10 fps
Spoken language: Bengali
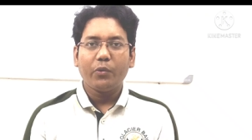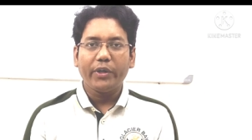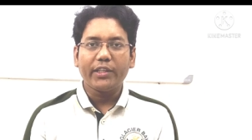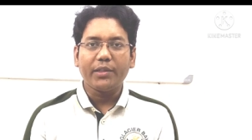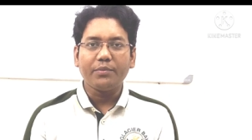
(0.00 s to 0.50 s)

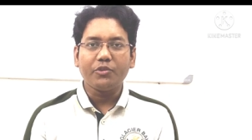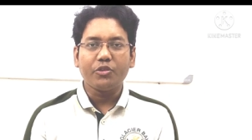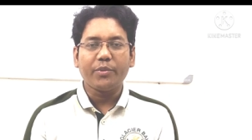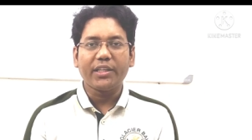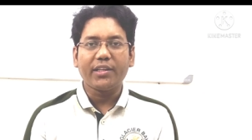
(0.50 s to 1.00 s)
ওয়েলকাম
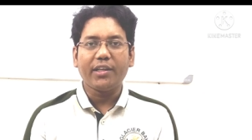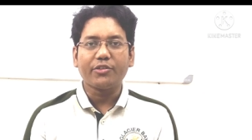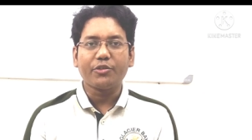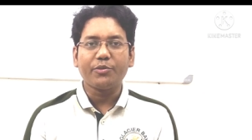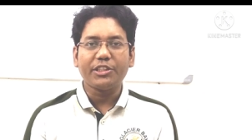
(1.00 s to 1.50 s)
টু মাই
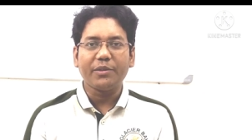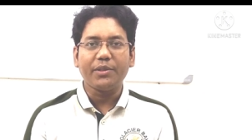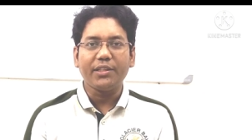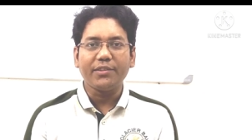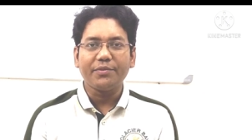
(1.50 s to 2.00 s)
ক্লাসরুম
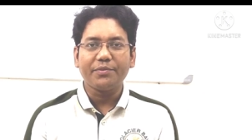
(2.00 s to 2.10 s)
সিভিল